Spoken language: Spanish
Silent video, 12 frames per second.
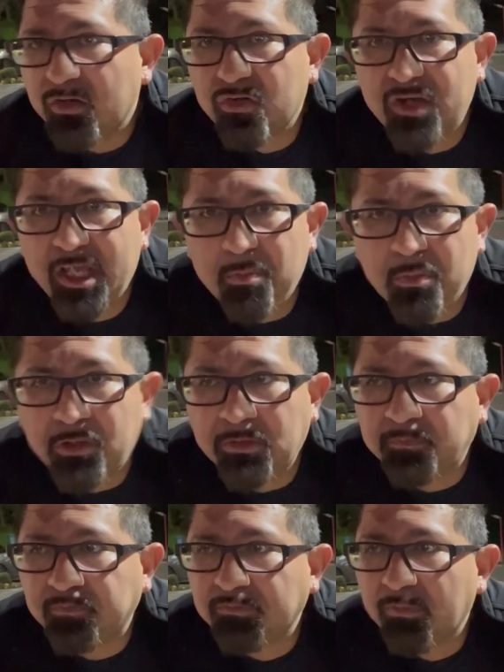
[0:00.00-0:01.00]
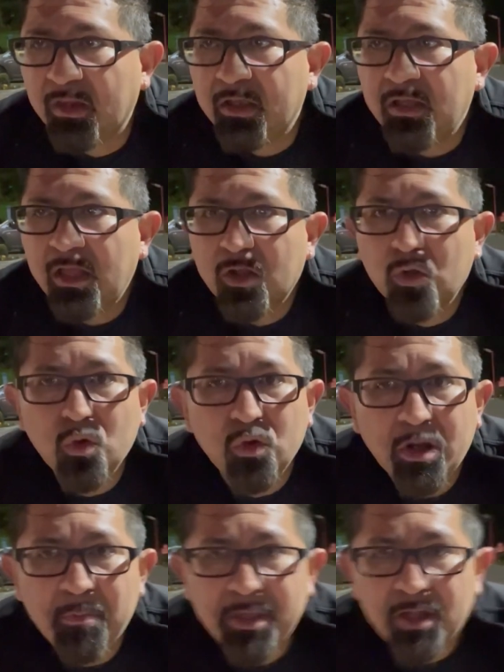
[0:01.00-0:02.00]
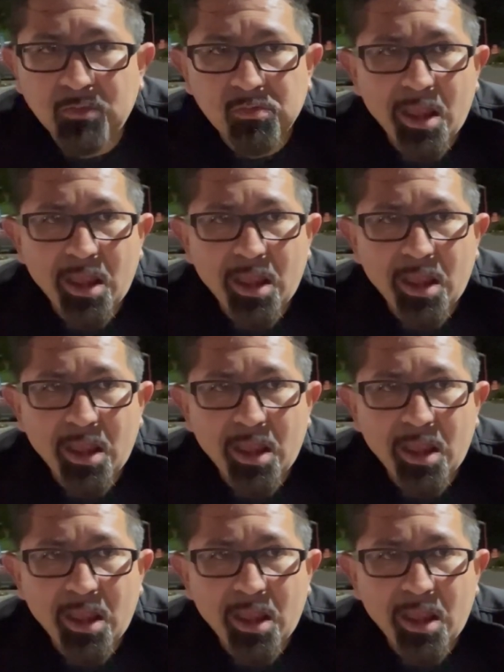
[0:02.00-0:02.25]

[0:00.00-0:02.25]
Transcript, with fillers: Redmond, Gudenville.